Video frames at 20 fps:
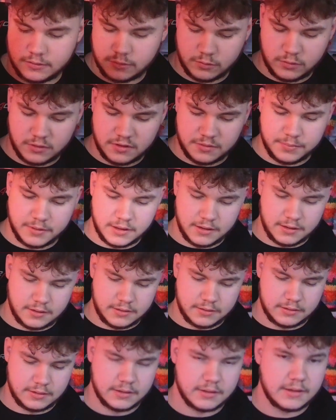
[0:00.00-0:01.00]
Und zwar
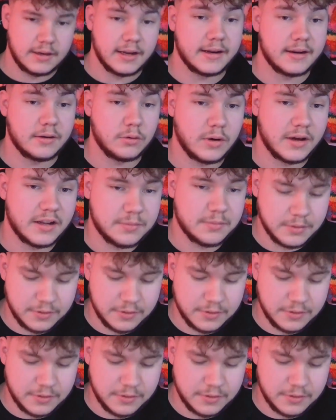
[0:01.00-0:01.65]
leider nur 1 bis